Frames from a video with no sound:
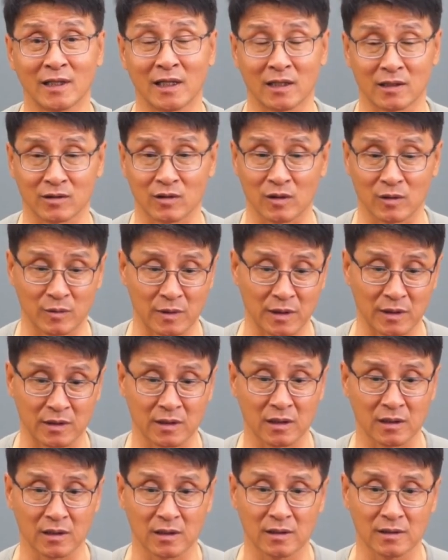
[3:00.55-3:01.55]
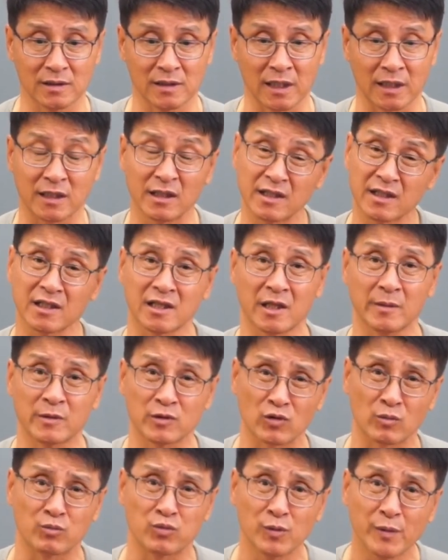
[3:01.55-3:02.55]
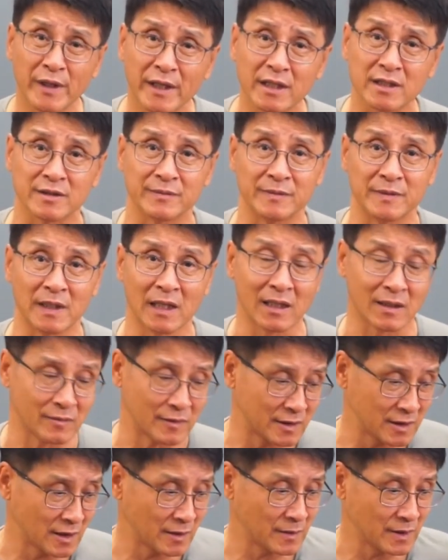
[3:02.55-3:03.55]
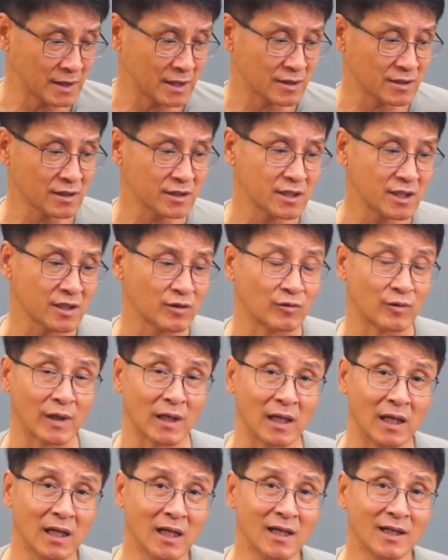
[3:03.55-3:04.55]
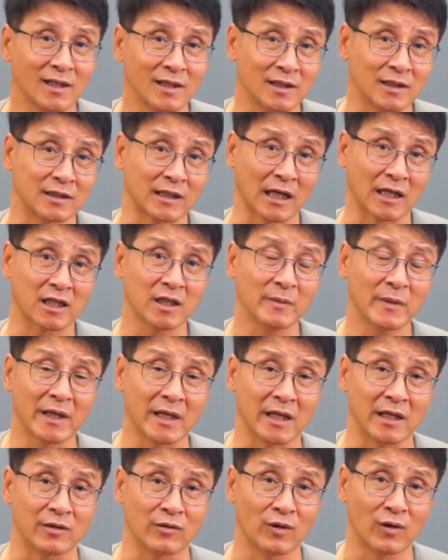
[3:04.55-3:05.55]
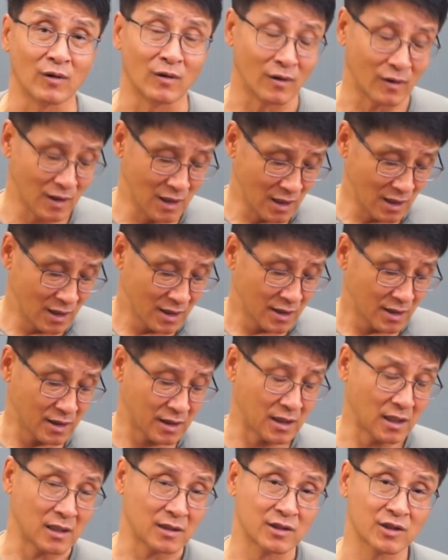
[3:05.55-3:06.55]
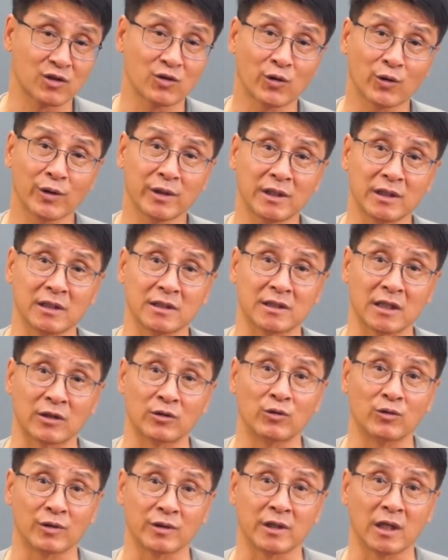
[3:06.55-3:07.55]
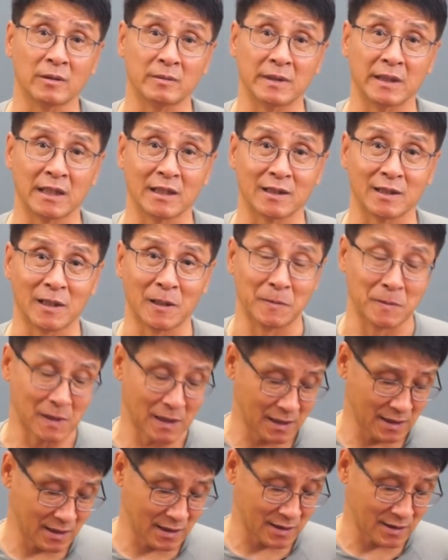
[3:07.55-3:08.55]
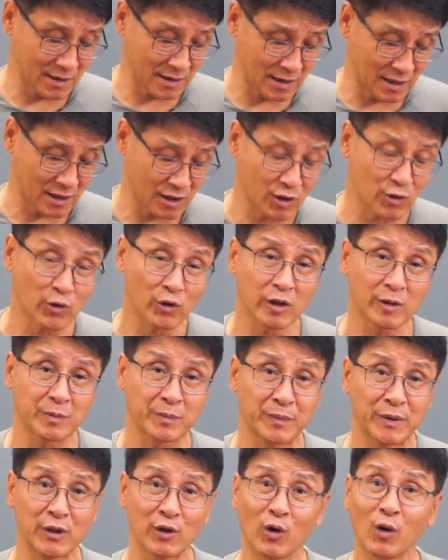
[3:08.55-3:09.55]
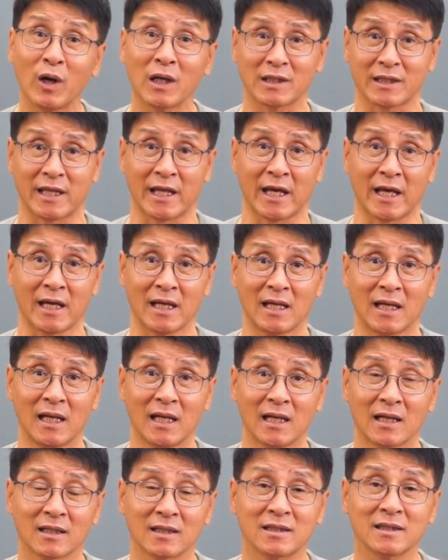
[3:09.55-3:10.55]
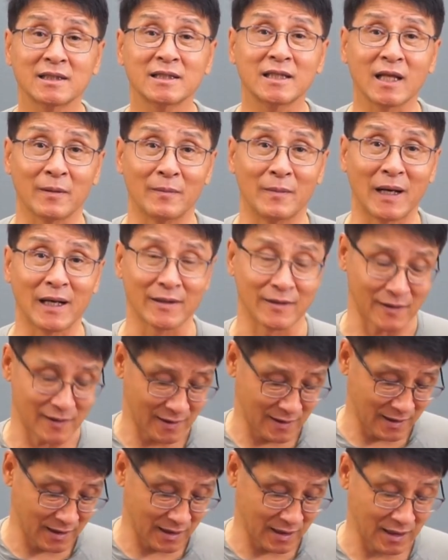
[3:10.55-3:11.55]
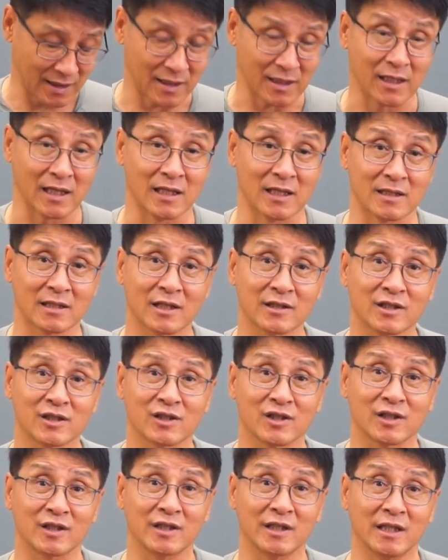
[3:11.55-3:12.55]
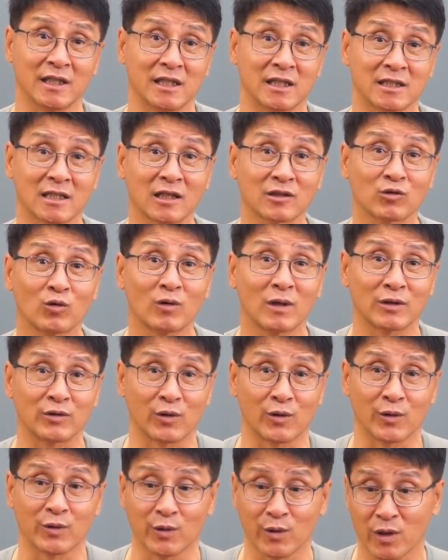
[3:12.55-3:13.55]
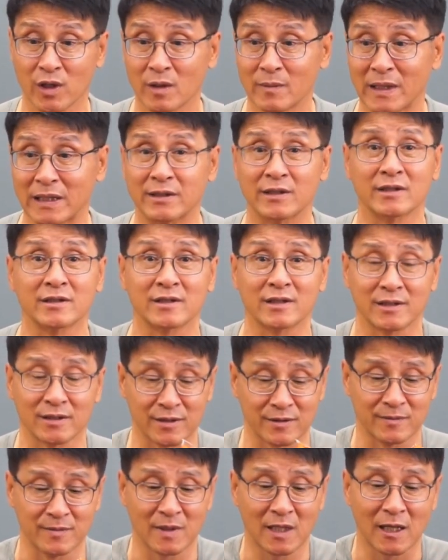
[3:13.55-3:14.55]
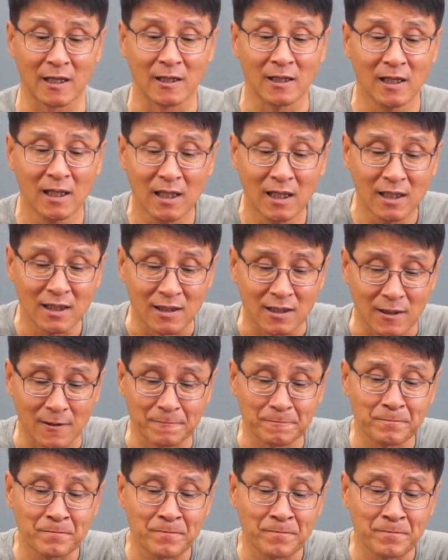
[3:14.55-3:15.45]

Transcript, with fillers: 예, 또, 그, 그, 이제 그렇게 되면 좀 불편해집니다. 왜냐하면 어디 스치거나 닫기만 해도 이게 스크롤이 자동으로 되어버리기 때문에 그래서 이제 스크롤이 필요할 때 그때만 예, 이렇게 터치 스크린이 작동하도록 이렇게 만들어져 있습니다. 예.